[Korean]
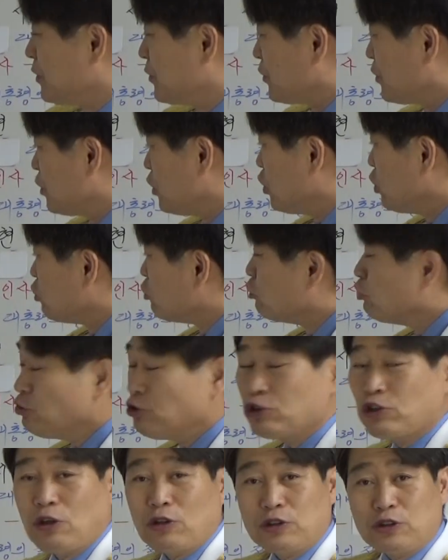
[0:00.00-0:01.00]
은
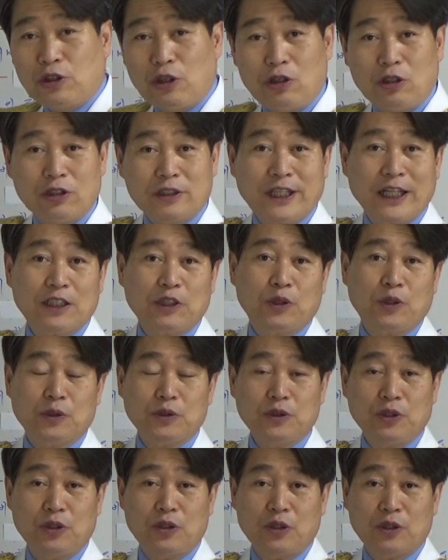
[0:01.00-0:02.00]
윤석열
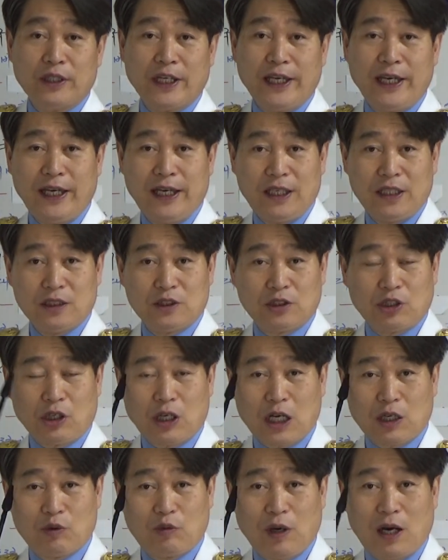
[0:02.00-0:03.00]
대통령의
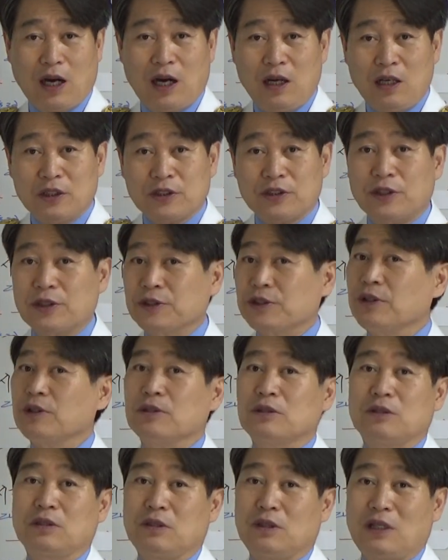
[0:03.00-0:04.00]
철학과
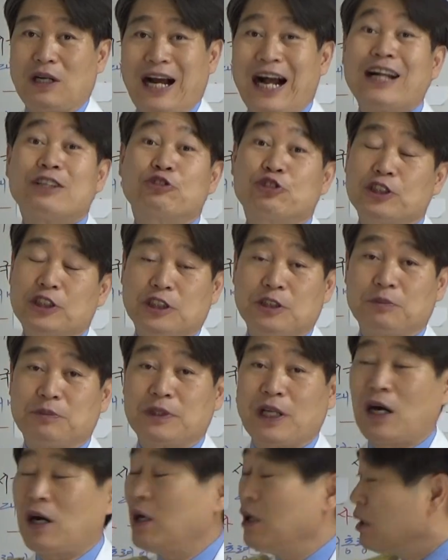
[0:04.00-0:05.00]
성격을 알 수
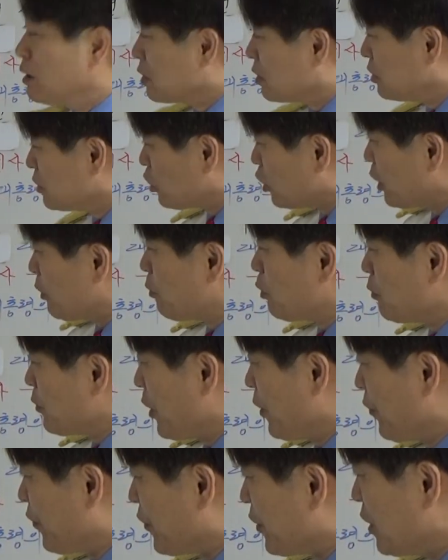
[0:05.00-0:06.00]
있습니다. 그 전에
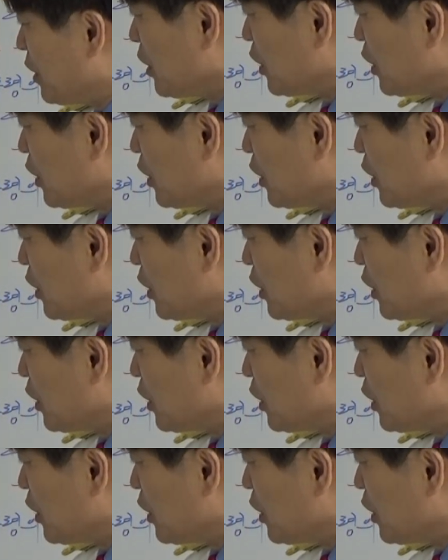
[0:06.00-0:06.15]
보면